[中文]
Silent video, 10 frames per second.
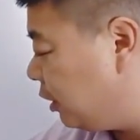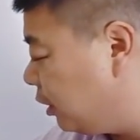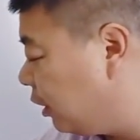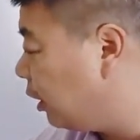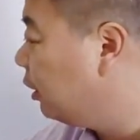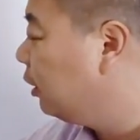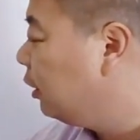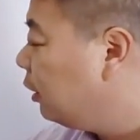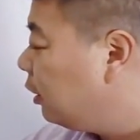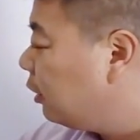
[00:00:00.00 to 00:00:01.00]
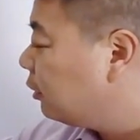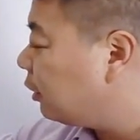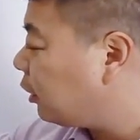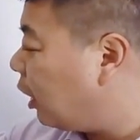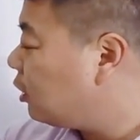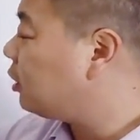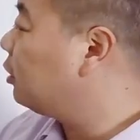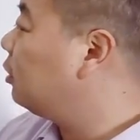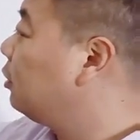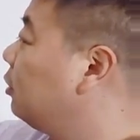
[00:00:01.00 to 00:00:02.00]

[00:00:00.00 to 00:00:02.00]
这里，那当时。